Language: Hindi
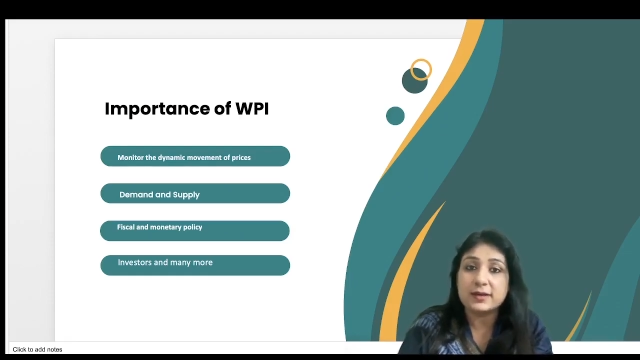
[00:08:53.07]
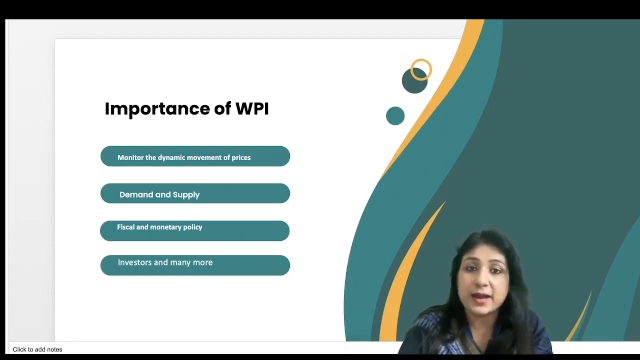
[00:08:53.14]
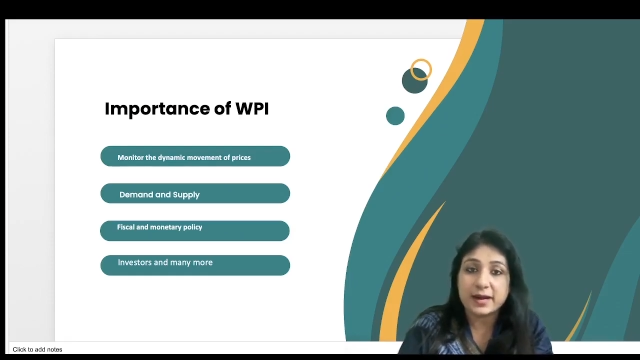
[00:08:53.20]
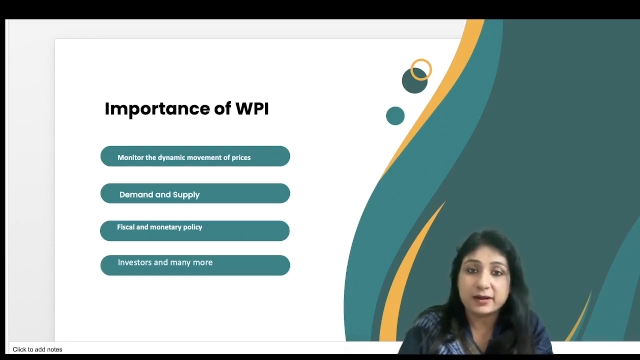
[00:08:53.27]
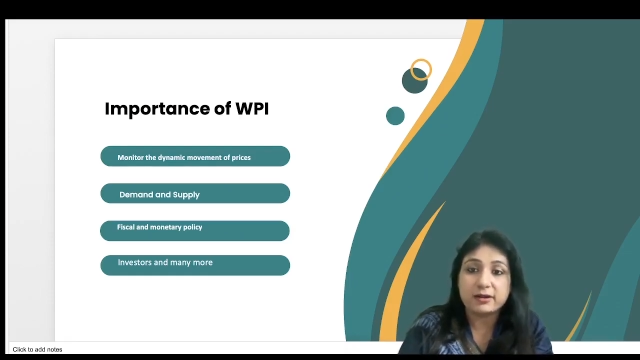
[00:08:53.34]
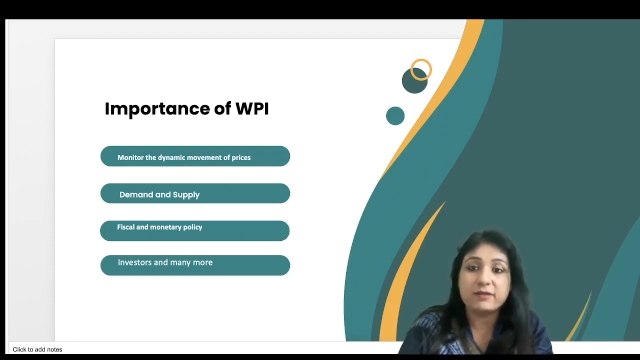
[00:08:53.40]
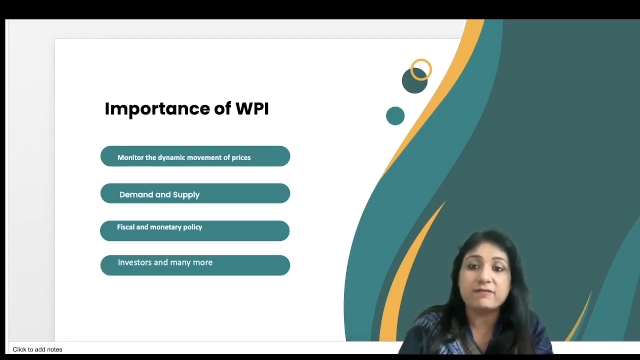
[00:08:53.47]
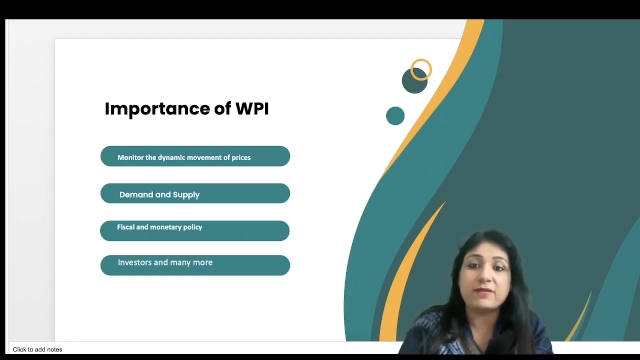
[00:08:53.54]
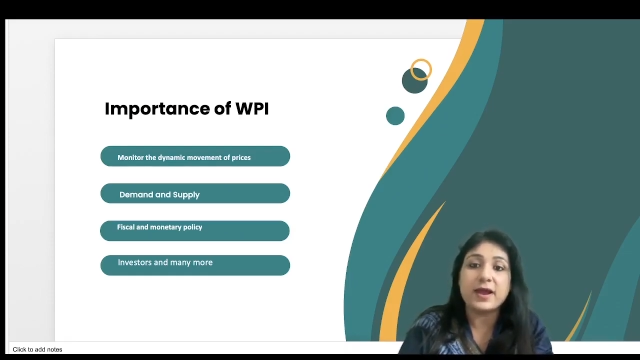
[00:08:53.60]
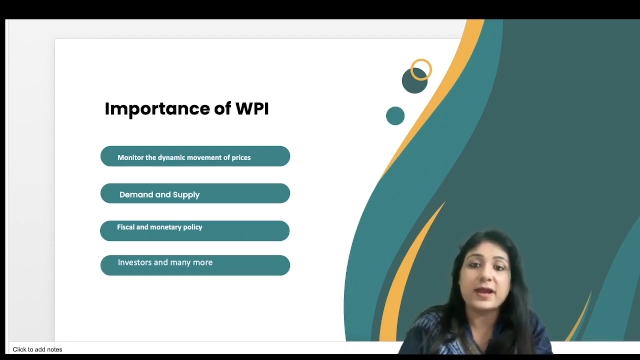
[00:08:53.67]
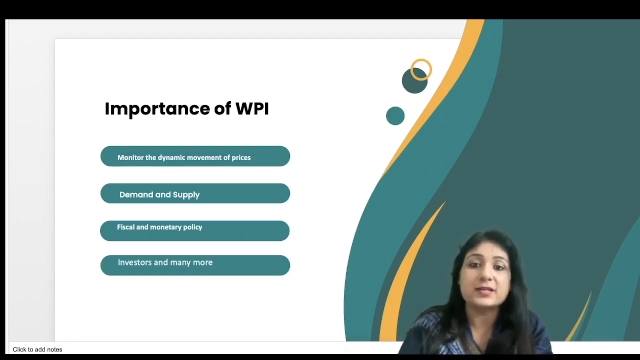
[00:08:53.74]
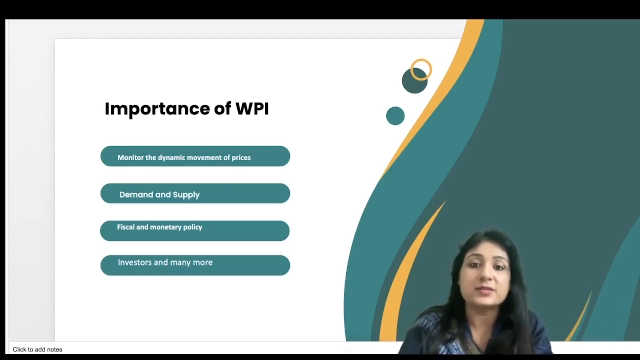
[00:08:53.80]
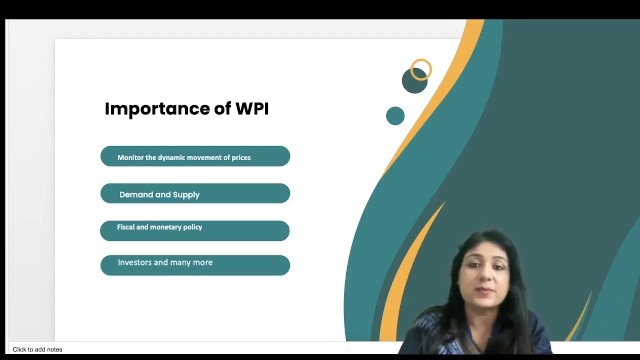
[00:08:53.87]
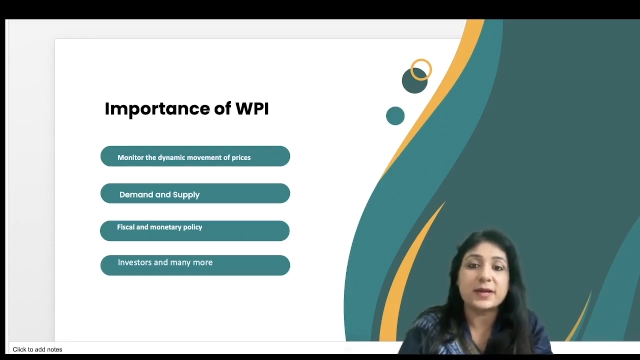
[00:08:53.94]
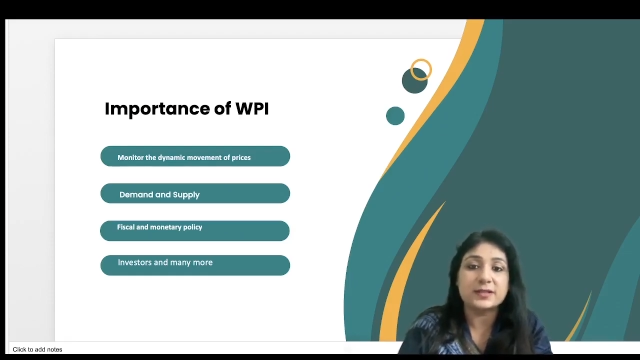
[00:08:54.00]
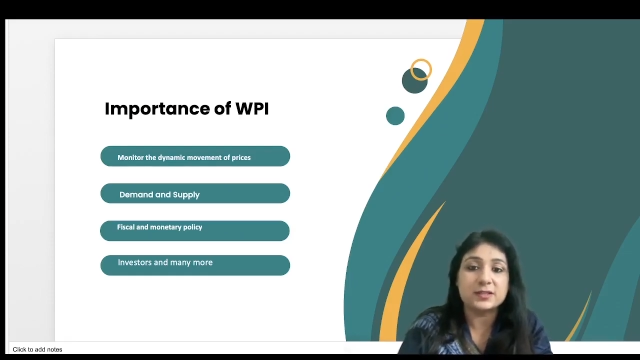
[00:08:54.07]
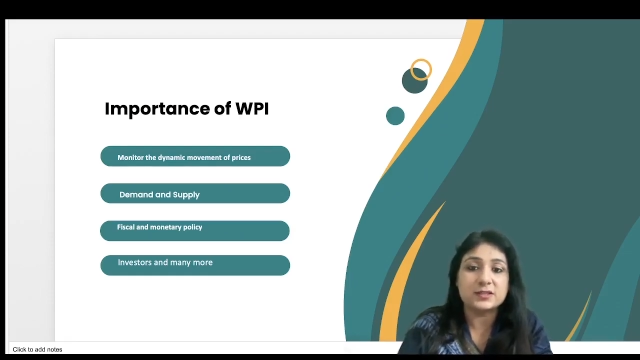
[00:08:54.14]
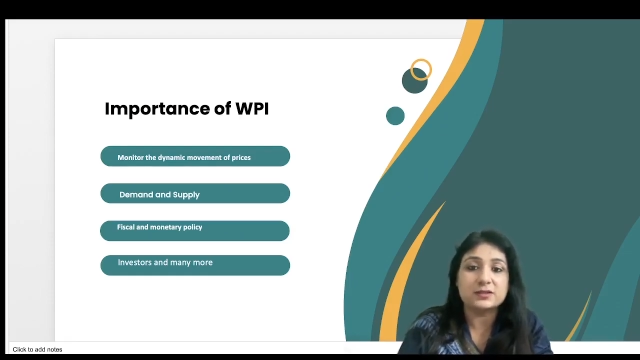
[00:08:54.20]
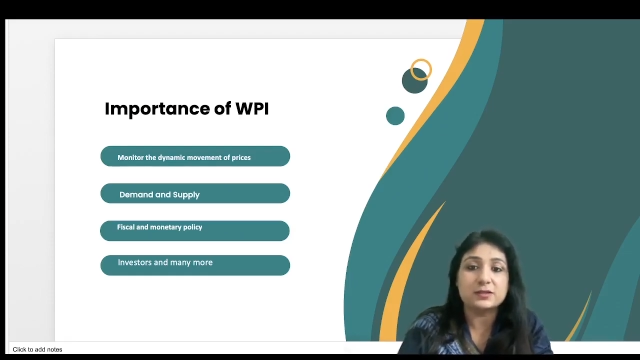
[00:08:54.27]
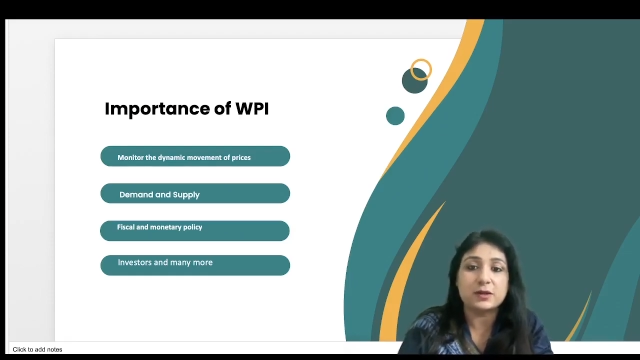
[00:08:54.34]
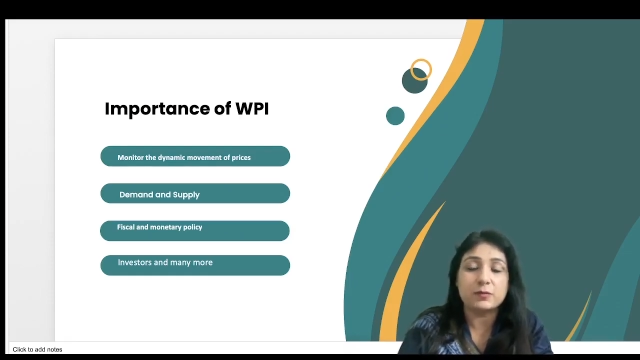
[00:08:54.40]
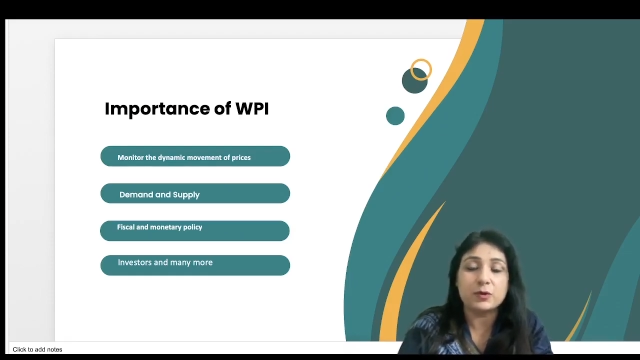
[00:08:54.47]
डैट रिफ्लेक्ट्स बाय
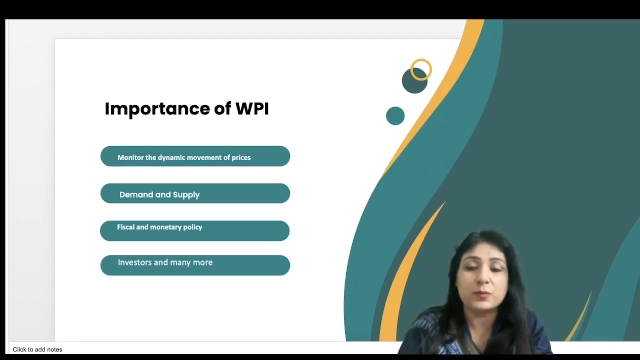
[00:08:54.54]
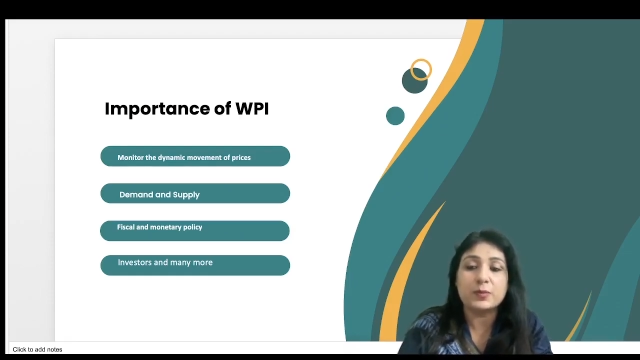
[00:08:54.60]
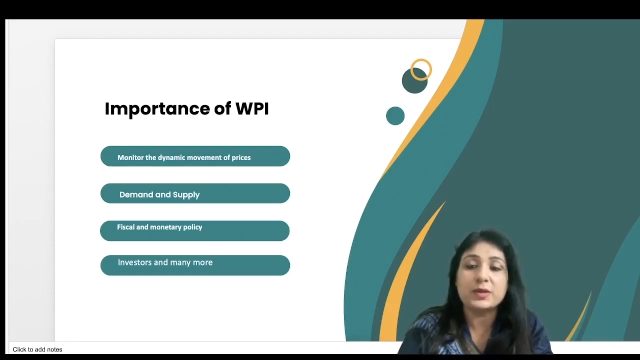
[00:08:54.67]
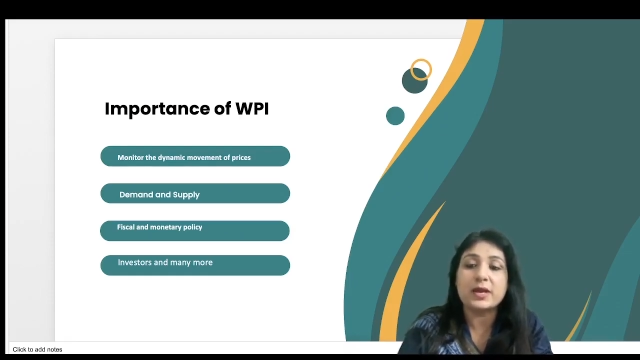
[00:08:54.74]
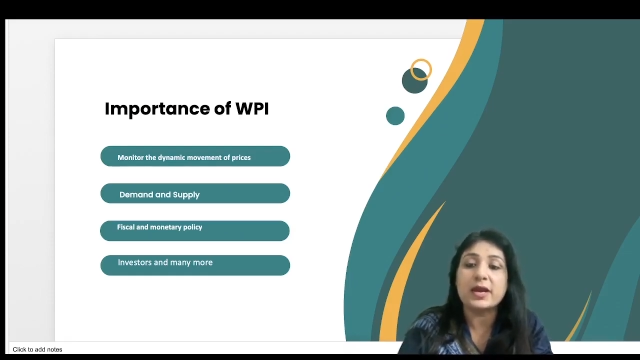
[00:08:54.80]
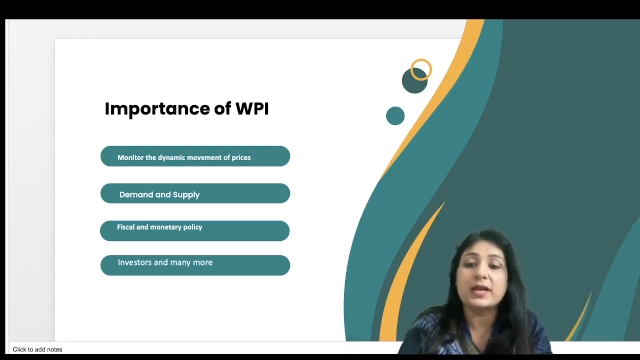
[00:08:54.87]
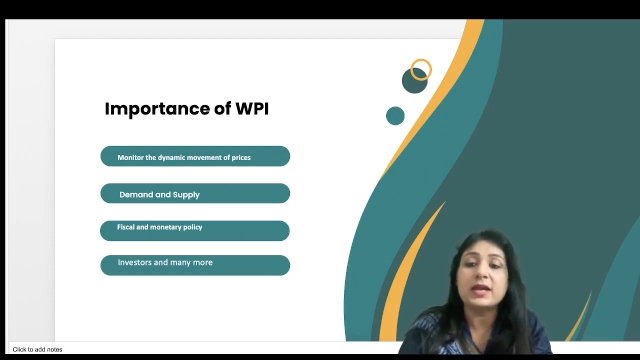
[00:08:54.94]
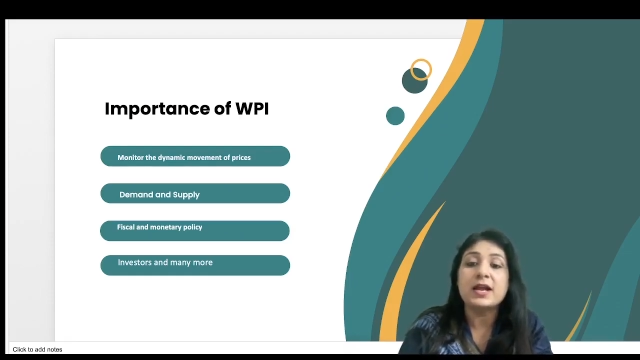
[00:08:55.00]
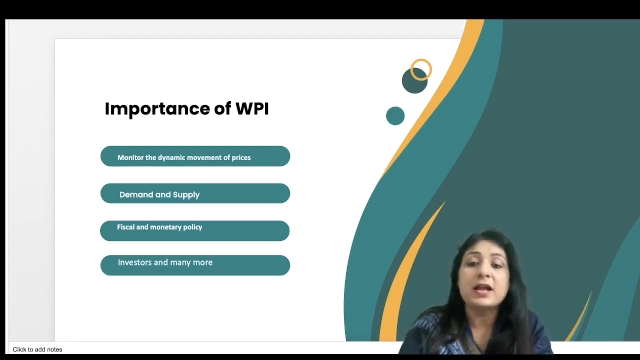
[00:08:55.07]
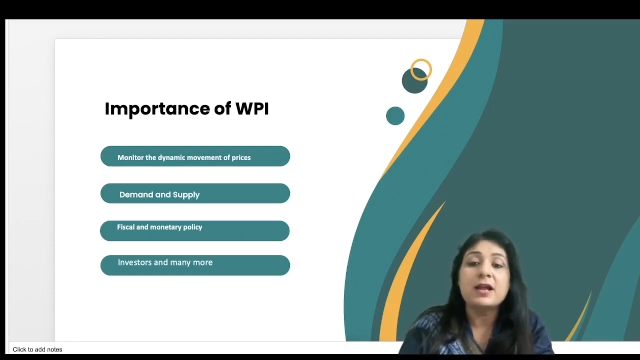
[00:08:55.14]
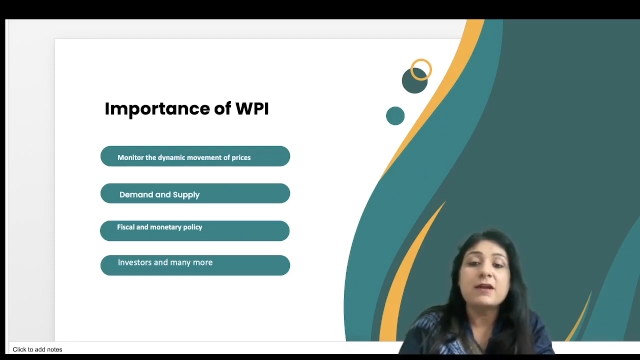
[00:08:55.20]
दिस डब्ल्यू पी आई